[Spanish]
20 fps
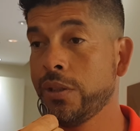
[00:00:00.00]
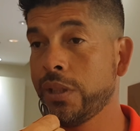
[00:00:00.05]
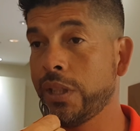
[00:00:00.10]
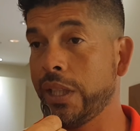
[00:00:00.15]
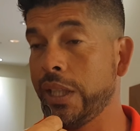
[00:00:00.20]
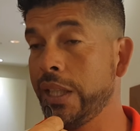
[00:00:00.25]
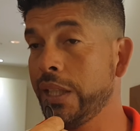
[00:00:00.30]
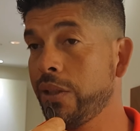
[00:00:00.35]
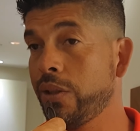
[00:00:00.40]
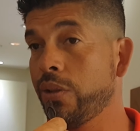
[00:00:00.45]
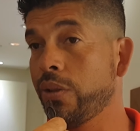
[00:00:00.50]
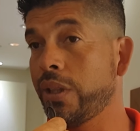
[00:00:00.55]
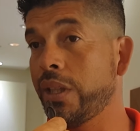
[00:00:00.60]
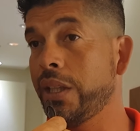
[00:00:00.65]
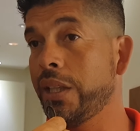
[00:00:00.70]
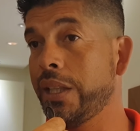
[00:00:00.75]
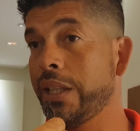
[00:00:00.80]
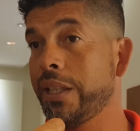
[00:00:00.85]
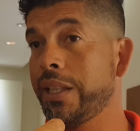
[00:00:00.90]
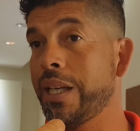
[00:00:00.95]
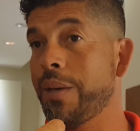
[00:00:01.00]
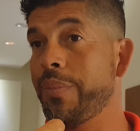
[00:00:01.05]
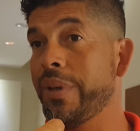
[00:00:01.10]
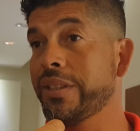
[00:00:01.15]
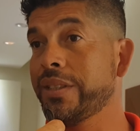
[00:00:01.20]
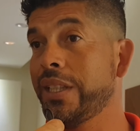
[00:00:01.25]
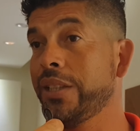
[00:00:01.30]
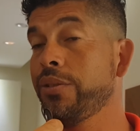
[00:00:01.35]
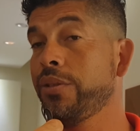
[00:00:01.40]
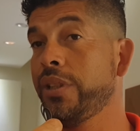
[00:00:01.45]
que esto que, está
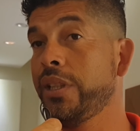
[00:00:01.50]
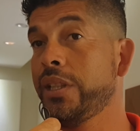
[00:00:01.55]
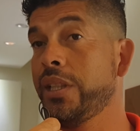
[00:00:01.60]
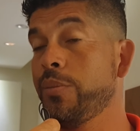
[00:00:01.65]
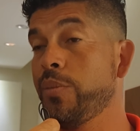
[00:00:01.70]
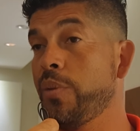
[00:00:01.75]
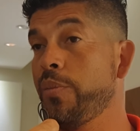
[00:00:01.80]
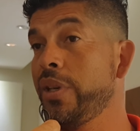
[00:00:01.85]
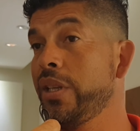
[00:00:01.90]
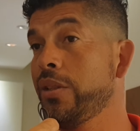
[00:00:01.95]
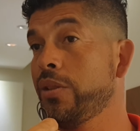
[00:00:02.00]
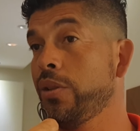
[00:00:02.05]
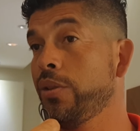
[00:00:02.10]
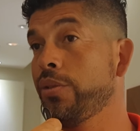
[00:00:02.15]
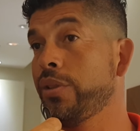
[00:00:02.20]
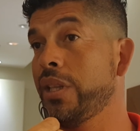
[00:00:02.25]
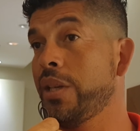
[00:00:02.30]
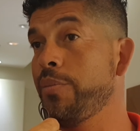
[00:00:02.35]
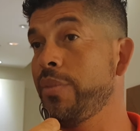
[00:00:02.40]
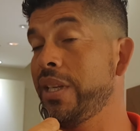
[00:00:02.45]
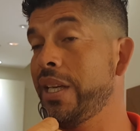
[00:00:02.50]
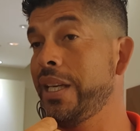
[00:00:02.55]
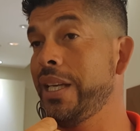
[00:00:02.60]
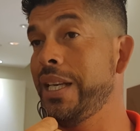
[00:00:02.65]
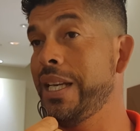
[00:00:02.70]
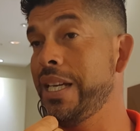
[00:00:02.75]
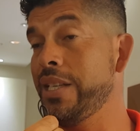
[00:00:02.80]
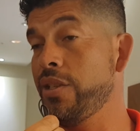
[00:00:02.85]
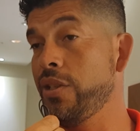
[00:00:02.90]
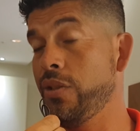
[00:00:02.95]
pasando en este momento, terminar
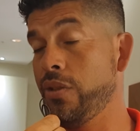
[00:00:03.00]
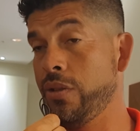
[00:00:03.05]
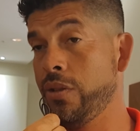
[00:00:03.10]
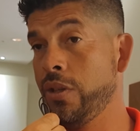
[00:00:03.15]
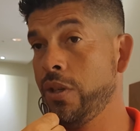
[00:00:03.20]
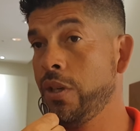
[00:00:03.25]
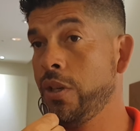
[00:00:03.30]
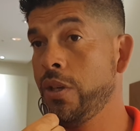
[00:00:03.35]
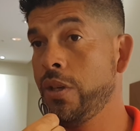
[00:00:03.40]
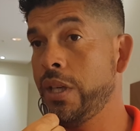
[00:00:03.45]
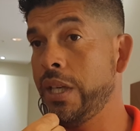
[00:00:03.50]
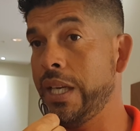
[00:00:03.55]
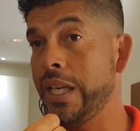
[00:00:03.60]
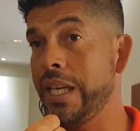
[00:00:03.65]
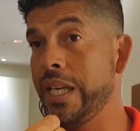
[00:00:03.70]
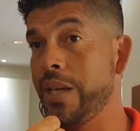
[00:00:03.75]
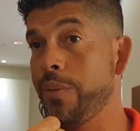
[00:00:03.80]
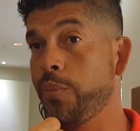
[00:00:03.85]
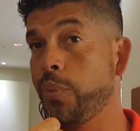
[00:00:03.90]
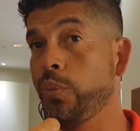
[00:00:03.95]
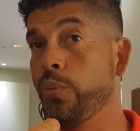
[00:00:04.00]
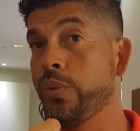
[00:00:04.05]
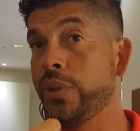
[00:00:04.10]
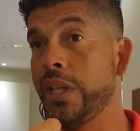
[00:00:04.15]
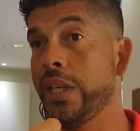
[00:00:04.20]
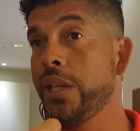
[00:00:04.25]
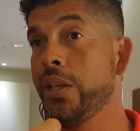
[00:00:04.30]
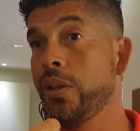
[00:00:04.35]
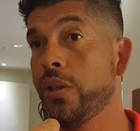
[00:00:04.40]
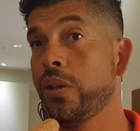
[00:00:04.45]
el año eh,
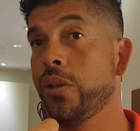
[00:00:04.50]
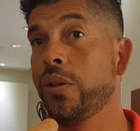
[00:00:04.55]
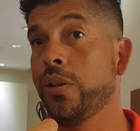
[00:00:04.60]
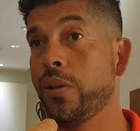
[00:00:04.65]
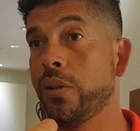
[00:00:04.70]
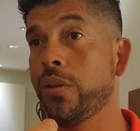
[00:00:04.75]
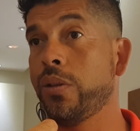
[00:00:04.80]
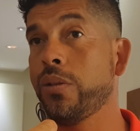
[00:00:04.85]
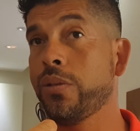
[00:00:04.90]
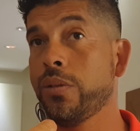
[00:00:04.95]
puntero,